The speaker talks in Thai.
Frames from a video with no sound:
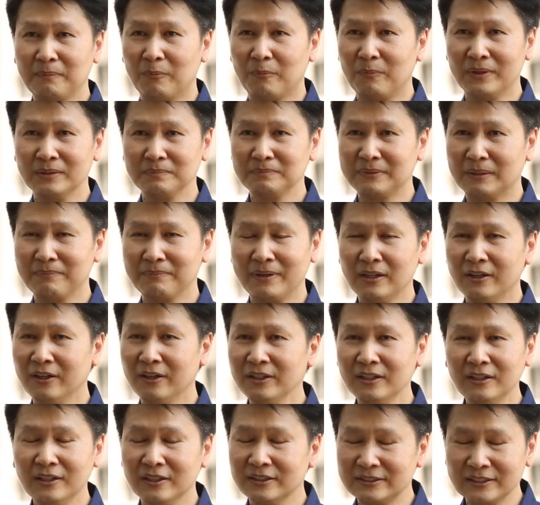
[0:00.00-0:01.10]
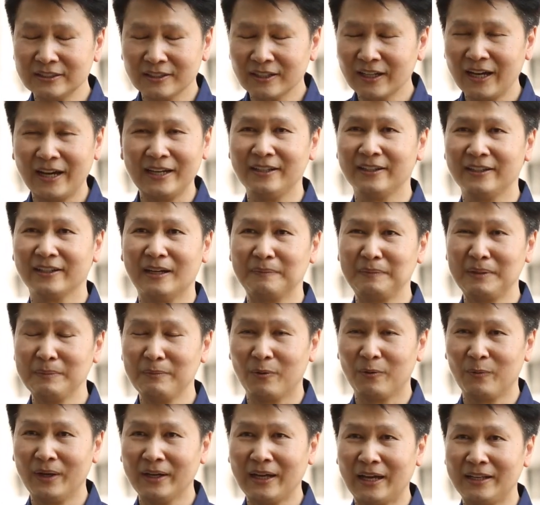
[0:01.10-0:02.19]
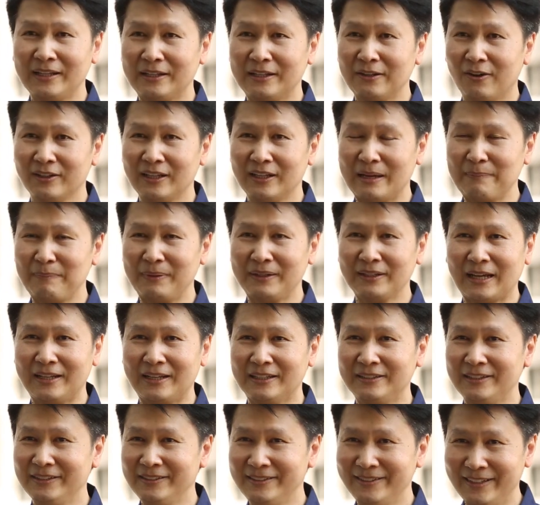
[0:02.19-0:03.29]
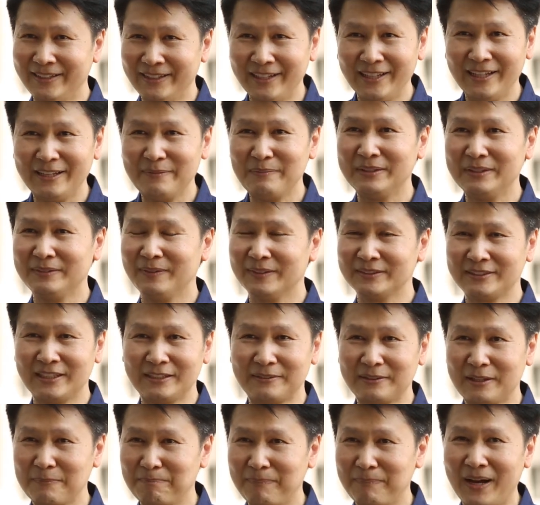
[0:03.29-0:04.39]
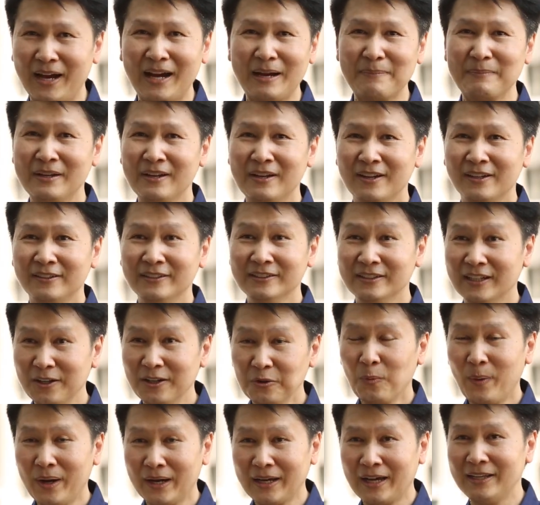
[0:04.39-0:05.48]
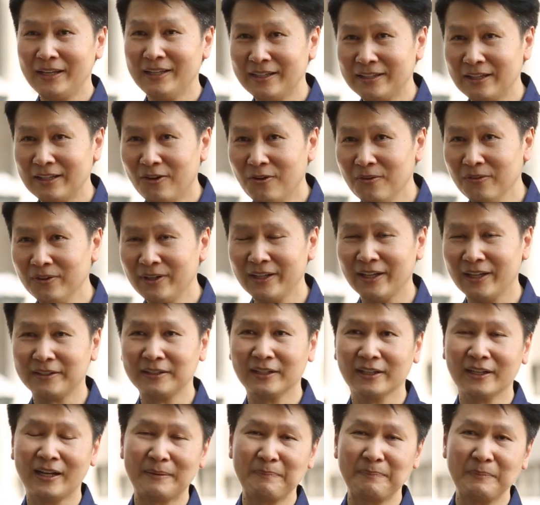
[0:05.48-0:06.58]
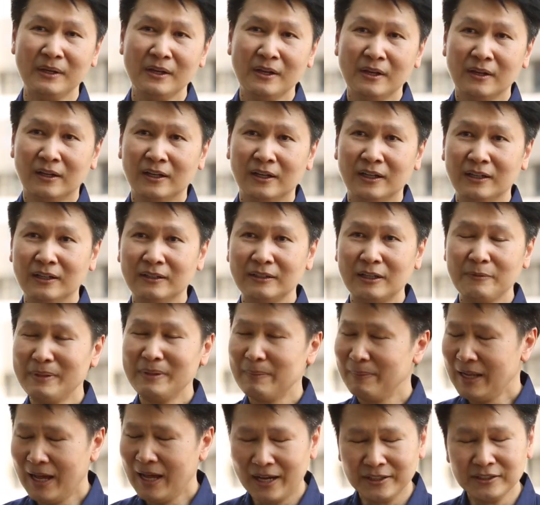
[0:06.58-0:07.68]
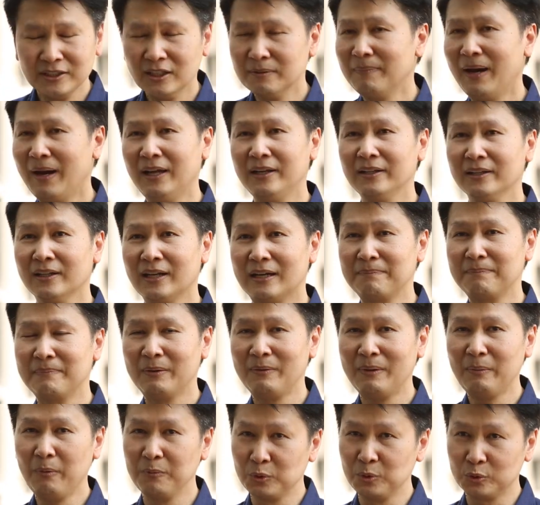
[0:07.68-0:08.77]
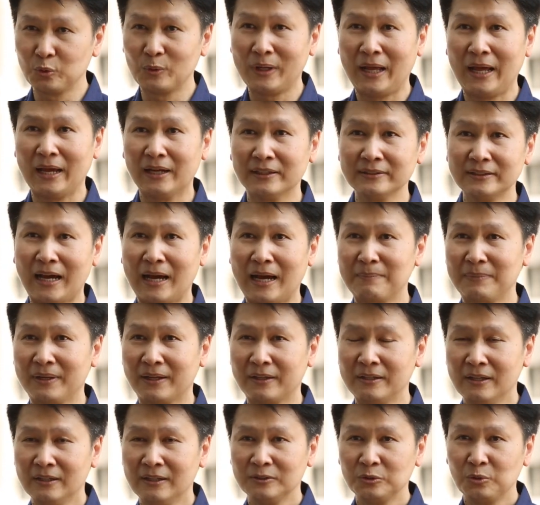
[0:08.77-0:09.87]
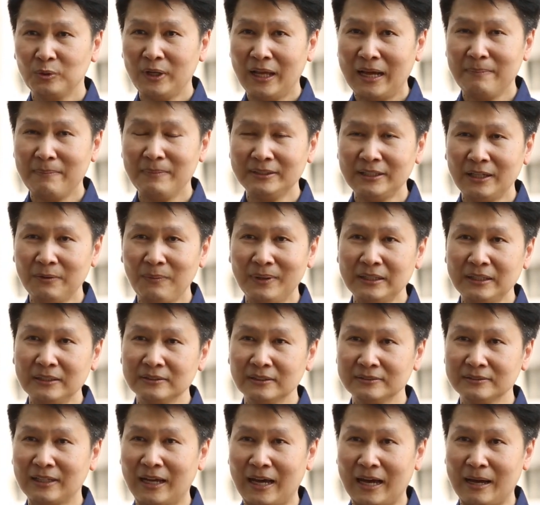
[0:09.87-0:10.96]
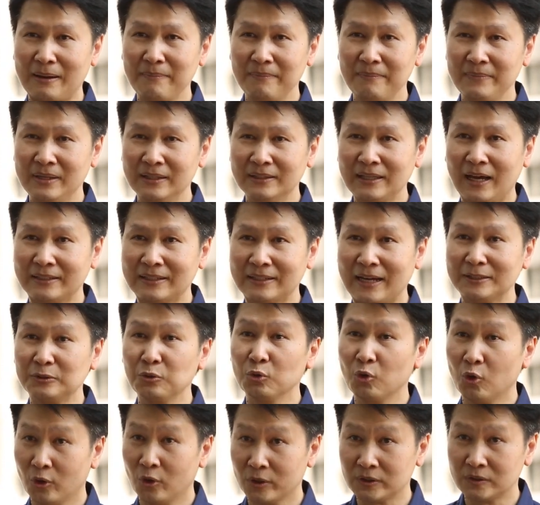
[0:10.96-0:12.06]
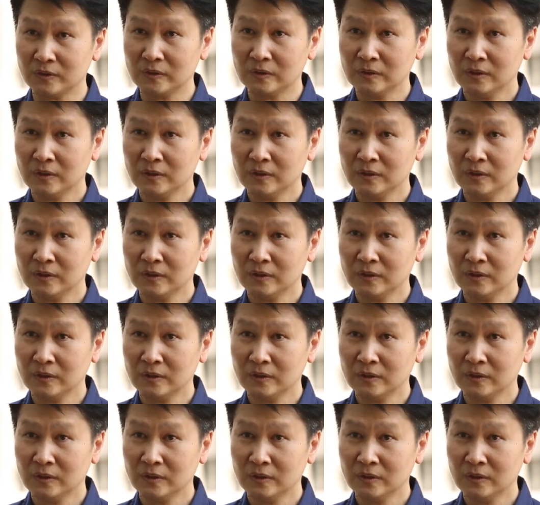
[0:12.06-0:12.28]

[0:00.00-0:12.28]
ผมว่ายังไม่เคยเคยเจอใครเลยครับที่บอกว่าการเรียนออนไลน์เป็นการเรียนที่ดี มีประสิทธิภาพเหนือกว่าการเรียนในห้องเรียนนะครับเเรามีปัญหาเยอะมากเลยครับแม้ว่าผมอยู่จุฬาก็ตามเนี่ยจุฬาไม่ใช่ว่าทักศึกษามีฐานะทุกคน